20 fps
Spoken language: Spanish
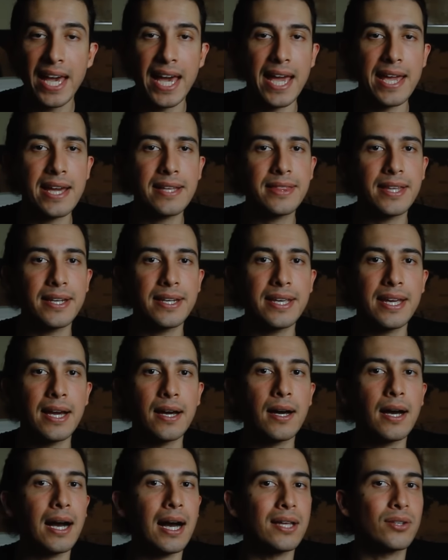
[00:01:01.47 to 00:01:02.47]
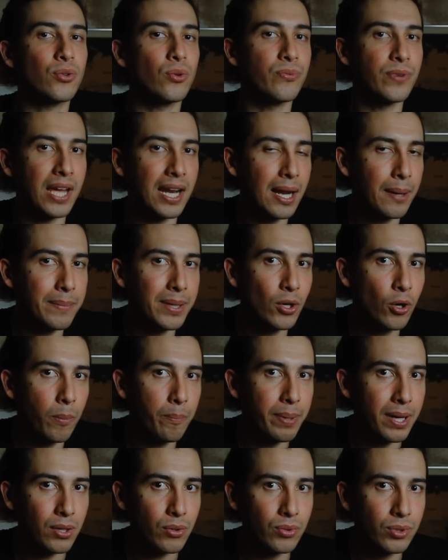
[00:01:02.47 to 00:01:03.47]
Ella tenía a su fiel amigo
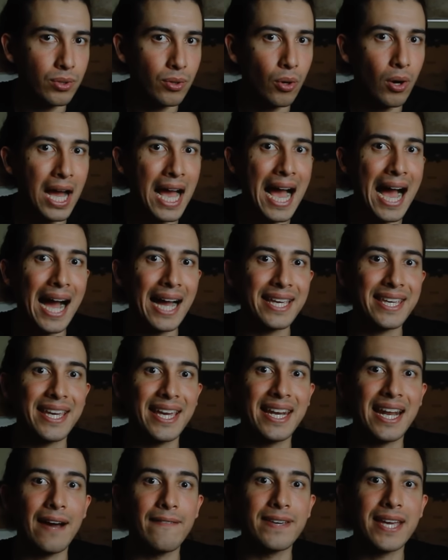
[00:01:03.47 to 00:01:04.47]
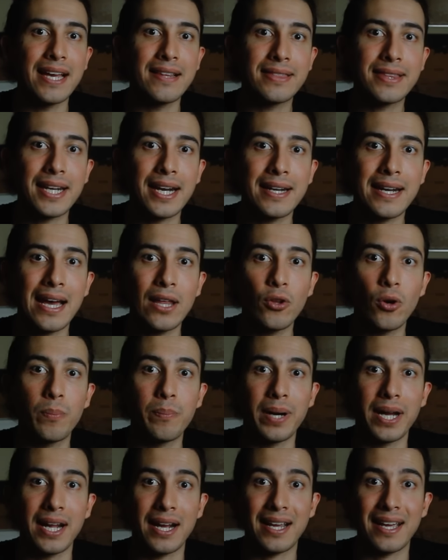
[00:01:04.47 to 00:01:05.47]
perruno, a quien había entrenado
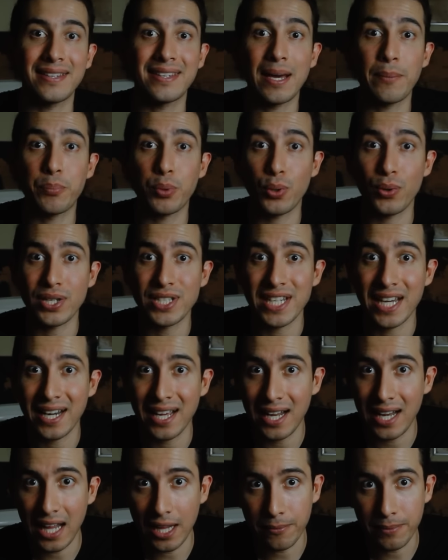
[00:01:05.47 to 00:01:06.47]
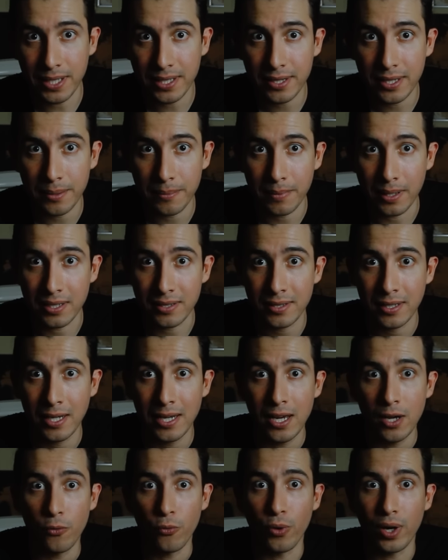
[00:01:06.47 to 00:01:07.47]
para que se aprovechara de las víctimas.
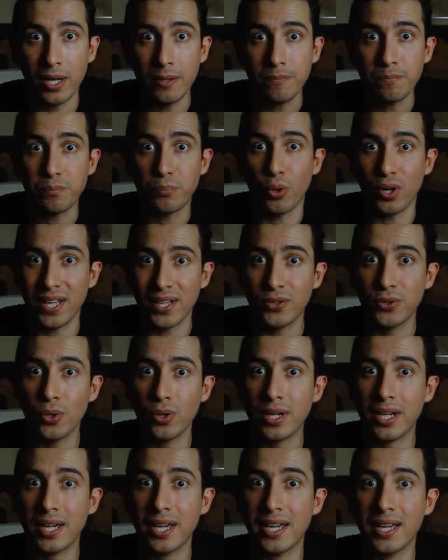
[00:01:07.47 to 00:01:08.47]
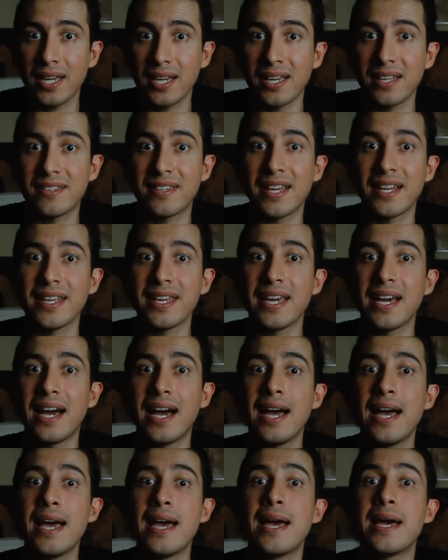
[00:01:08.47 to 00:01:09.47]
Fue por esto que
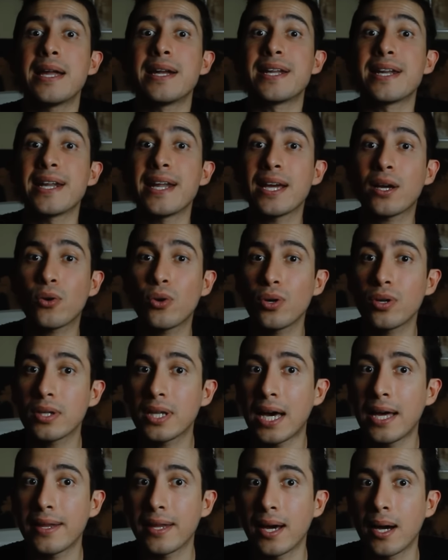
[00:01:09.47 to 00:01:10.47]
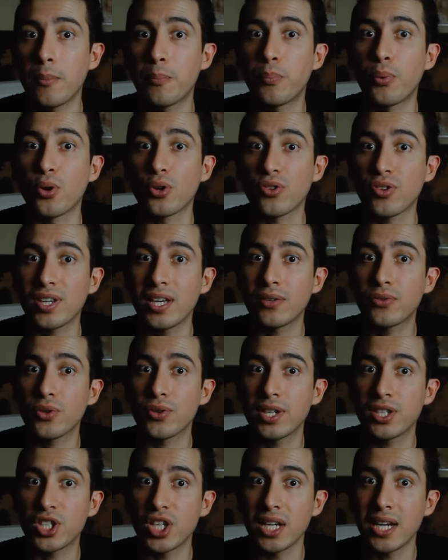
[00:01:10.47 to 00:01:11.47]
sería recordada por
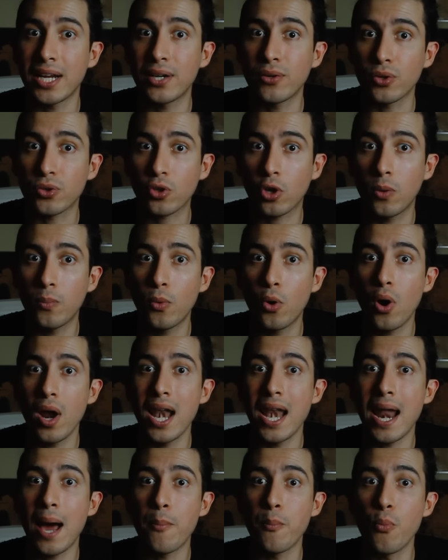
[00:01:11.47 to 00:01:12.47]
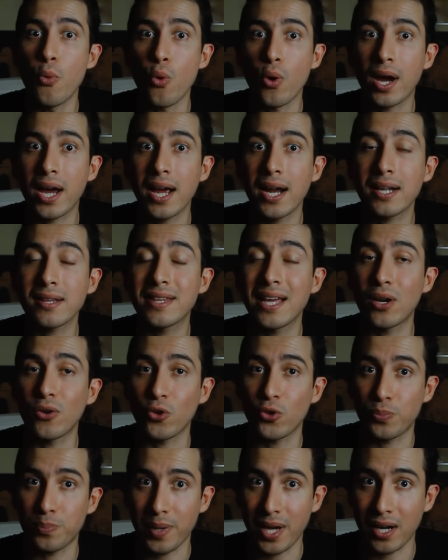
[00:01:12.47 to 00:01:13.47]
cientos de chilenos como la mujer de
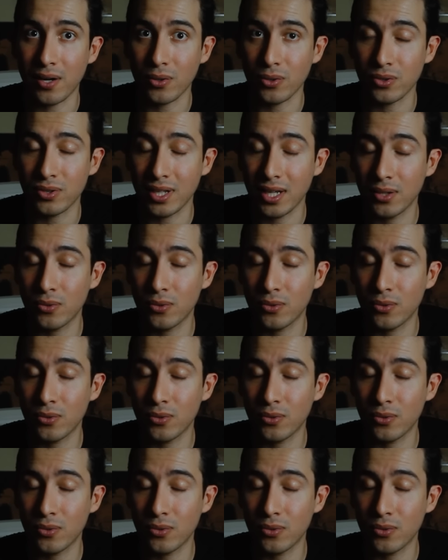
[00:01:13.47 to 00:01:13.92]
los perros.